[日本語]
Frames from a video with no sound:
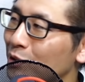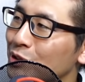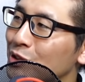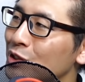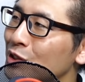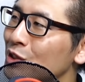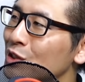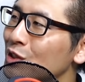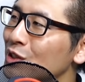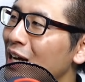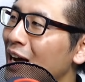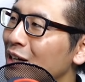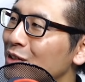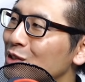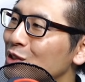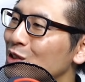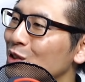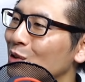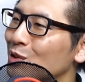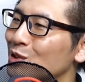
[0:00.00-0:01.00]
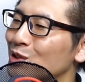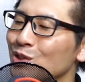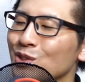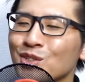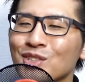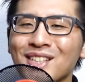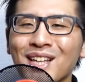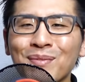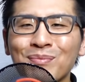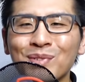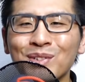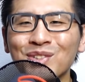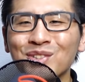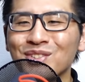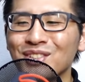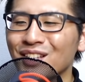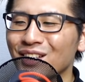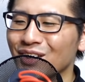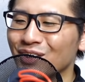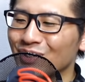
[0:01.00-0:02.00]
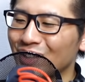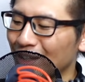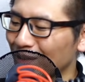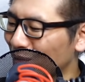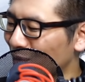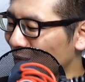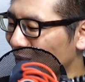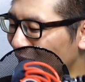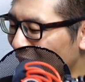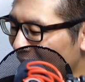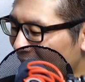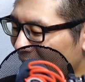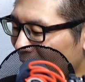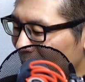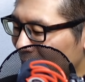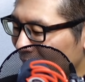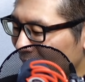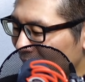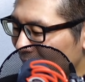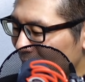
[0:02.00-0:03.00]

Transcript: と2アクション、2ステップ踏んでるようなところが、